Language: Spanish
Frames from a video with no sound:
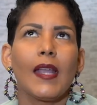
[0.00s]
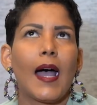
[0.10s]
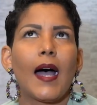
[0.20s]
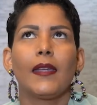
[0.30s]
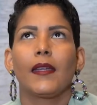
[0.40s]

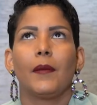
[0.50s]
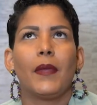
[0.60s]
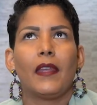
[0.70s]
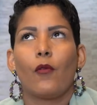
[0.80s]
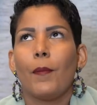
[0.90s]
ay, que
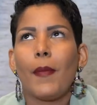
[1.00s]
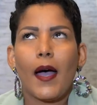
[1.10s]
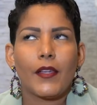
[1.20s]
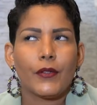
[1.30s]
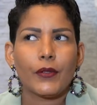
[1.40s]
me dejó en
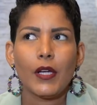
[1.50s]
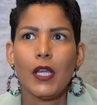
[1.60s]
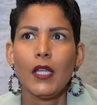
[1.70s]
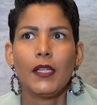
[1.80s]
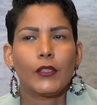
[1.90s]
mayo
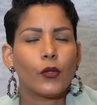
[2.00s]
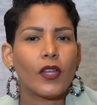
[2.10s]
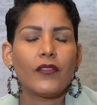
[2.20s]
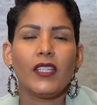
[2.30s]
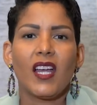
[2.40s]
y
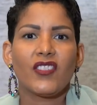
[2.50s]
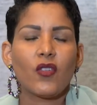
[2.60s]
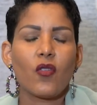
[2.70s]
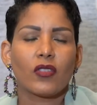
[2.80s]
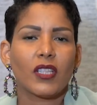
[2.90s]
todavía
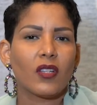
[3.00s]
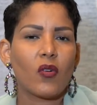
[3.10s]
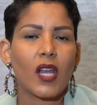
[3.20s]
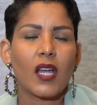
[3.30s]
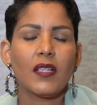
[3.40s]
yo
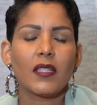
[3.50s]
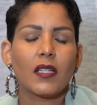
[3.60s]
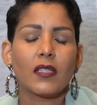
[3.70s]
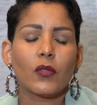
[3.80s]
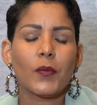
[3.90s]
tengo la
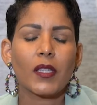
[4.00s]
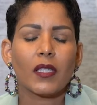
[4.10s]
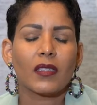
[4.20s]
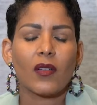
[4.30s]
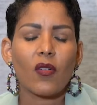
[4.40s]
incertidumbre de
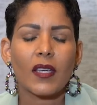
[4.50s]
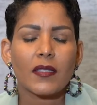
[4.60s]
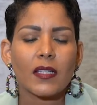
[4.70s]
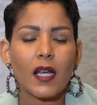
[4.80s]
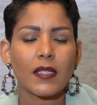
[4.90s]
que tengo que
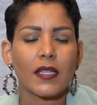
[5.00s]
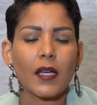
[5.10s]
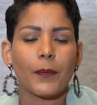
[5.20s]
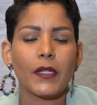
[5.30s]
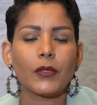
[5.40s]
cerrar ese
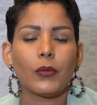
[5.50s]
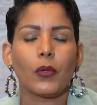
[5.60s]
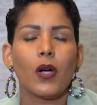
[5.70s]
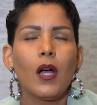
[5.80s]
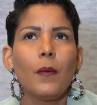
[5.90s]

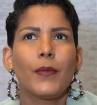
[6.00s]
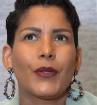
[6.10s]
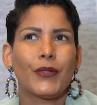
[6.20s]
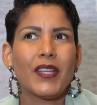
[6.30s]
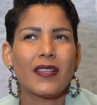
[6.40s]
capítulo,
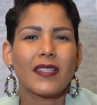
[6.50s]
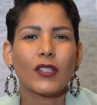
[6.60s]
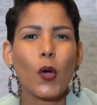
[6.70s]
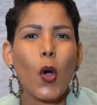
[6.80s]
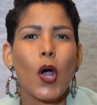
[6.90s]
pero yo
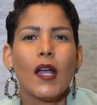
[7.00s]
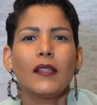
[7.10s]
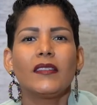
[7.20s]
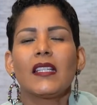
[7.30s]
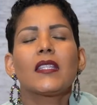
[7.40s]
necesito
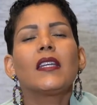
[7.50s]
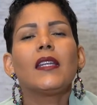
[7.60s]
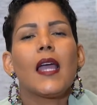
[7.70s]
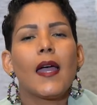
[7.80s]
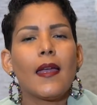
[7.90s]

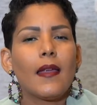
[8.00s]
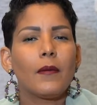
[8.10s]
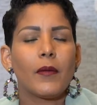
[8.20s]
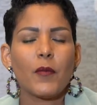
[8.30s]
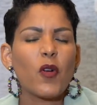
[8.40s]
decirle a él,
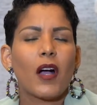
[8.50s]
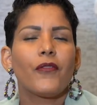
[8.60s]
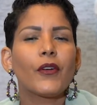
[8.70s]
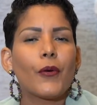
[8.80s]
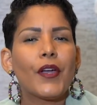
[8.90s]
beberme un
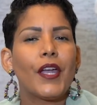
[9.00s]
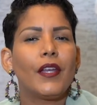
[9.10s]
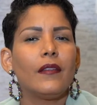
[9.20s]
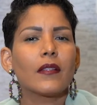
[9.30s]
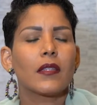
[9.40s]
café con
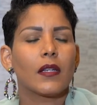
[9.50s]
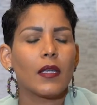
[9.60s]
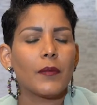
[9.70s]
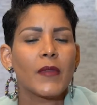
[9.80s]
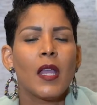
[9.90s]
él y decirle,